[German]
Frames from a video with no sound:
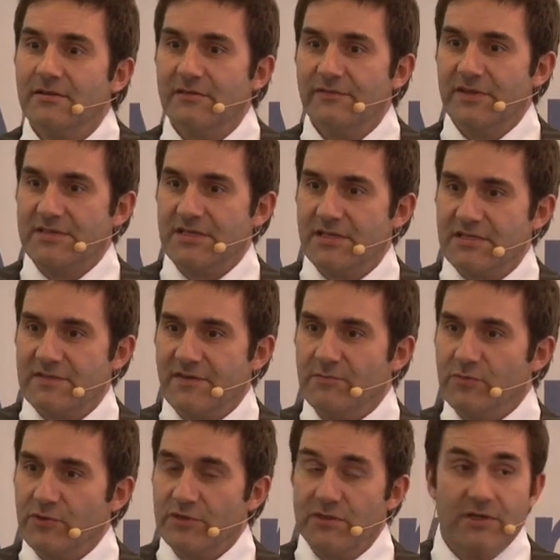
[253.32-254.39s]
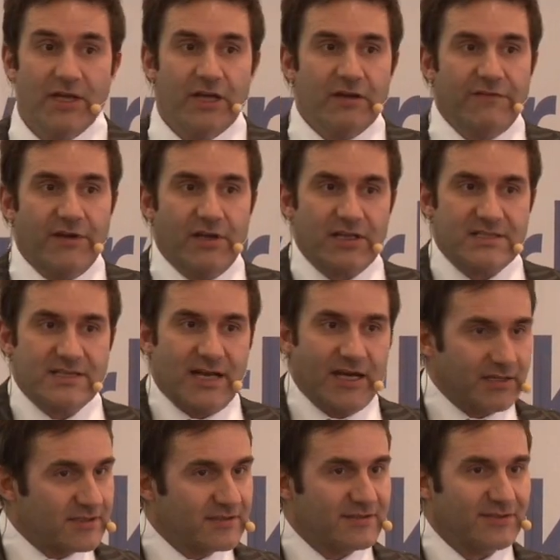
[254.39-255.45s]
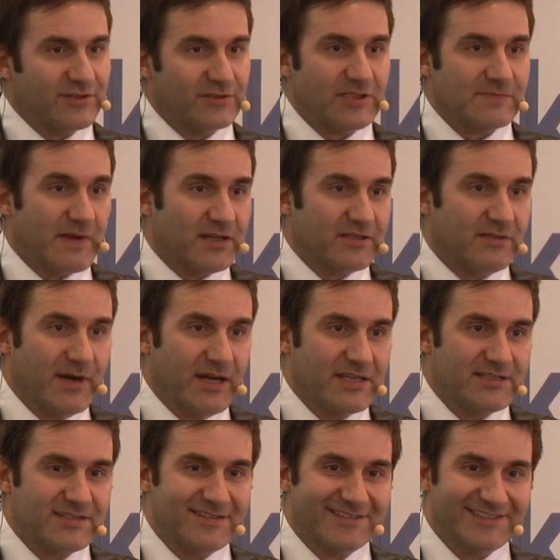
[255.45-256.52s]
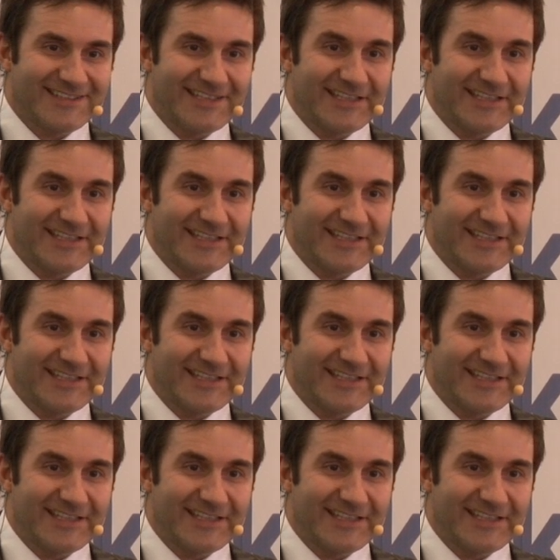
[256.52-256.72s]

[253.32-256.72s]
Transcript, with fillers: wie Sie es vermuten. Wenn er sagt, und das machen die meisten,